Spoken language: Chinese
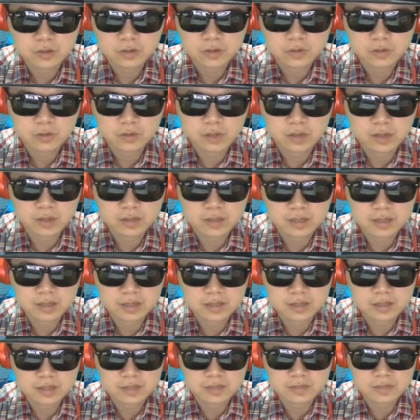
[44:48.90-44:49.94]
哇，现在
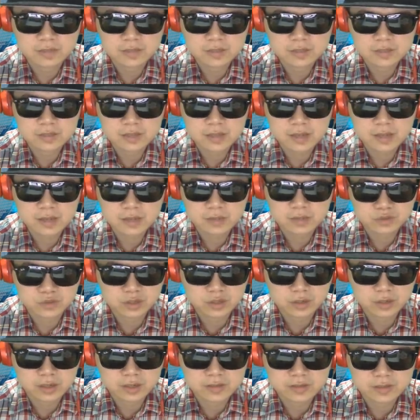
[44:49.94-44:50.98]
七分之差，小
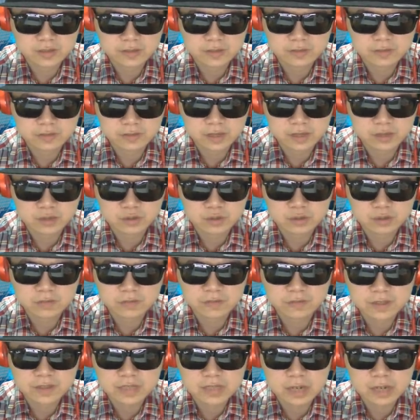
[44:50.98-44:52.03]
戴是可以说是
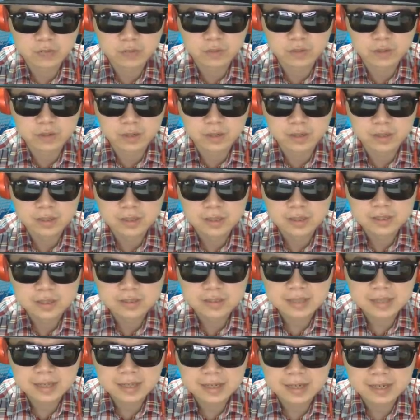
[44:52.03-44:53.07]
非常稳的。
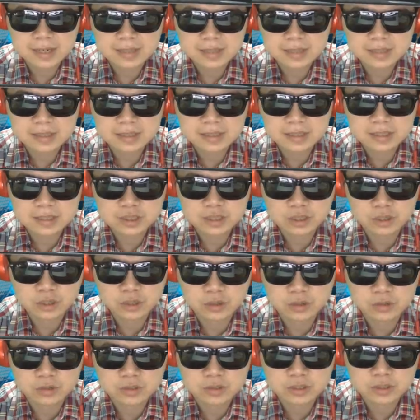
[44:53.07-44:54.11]
再看一下这一
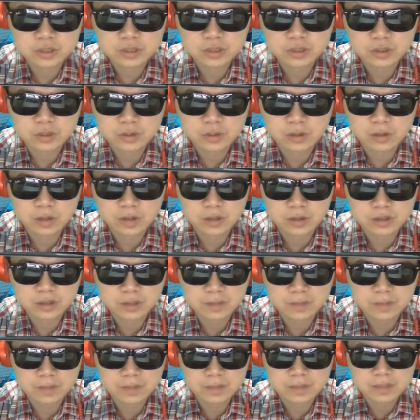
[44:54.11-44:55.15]
球，这一球好
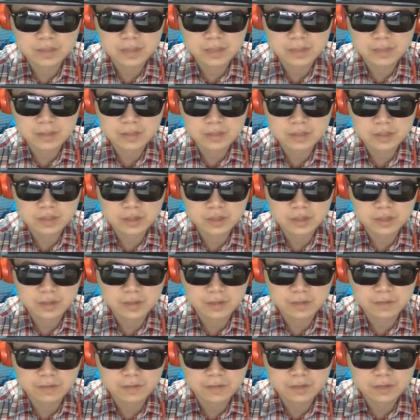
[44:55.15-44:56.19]
像被裁判叫了个
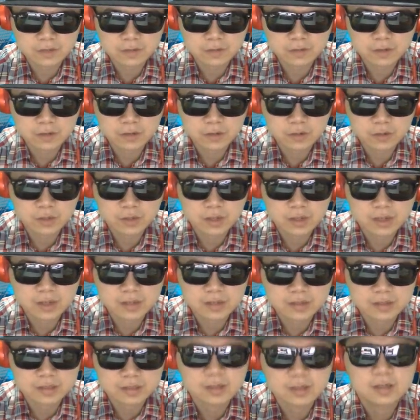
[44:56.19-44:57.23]
发球犯规的样
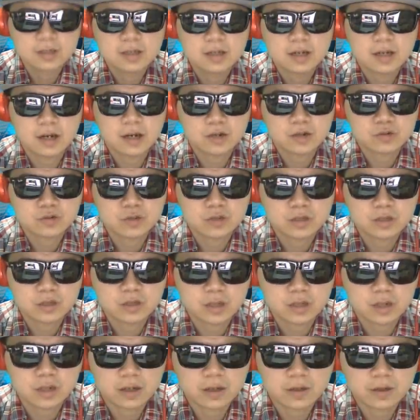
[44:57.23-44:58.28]
子。好，所以
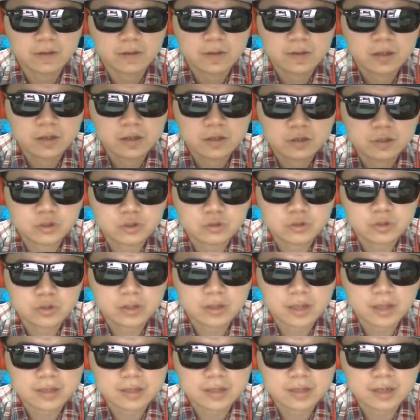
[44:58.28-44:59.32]
呃。球权
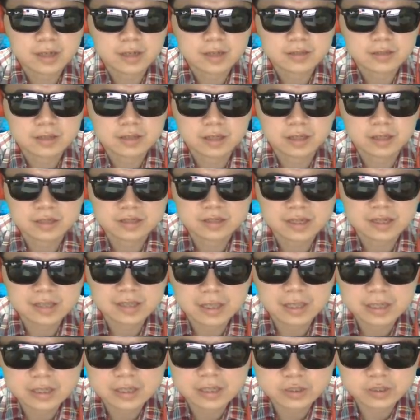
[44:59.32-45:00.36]
来到了这个张
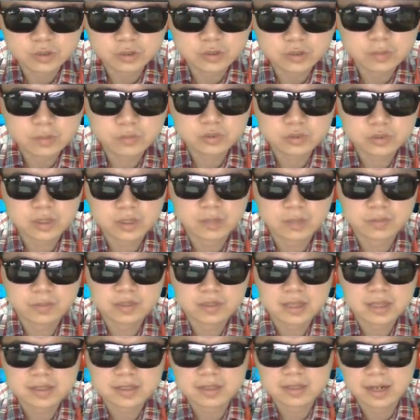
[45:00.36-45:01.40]
燕怡的手中，目前比
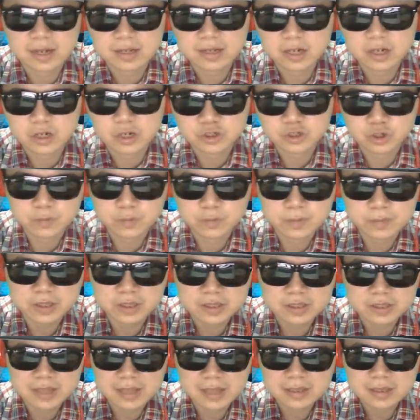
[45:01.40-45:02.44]
赛是来到了九比
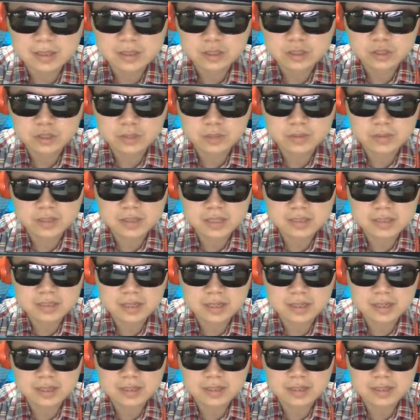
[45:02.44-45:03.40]
三，九比三，张燕